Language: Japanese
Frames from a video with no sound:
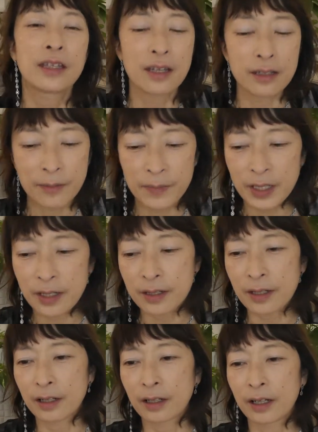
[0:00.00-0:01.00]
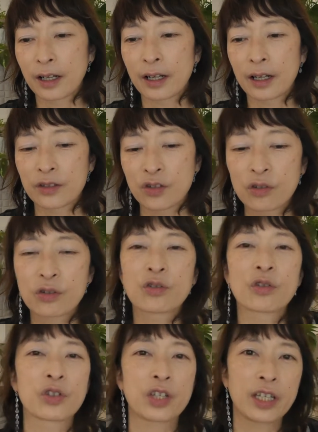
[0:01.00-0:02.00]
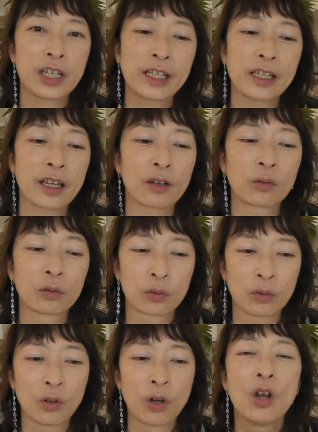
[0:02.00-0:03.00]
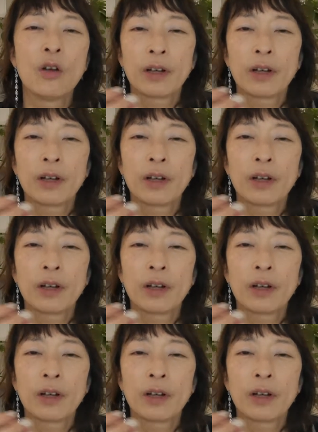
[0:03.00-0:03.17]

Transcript: なぜ皆さんが躊躇してできないことを